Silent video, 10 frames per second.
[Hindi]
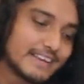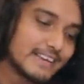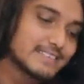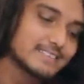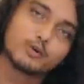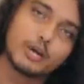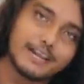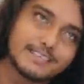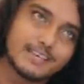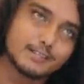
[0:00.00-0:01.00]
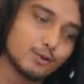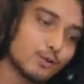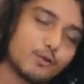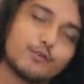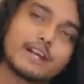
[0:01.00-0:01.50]
यस खरीद सकते हो
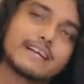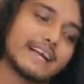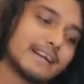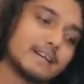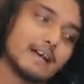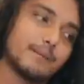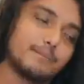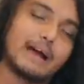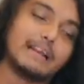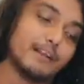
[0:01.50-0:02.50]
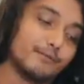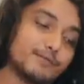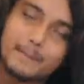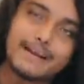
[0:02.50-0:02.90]
गो फॉर इट एंड आई लव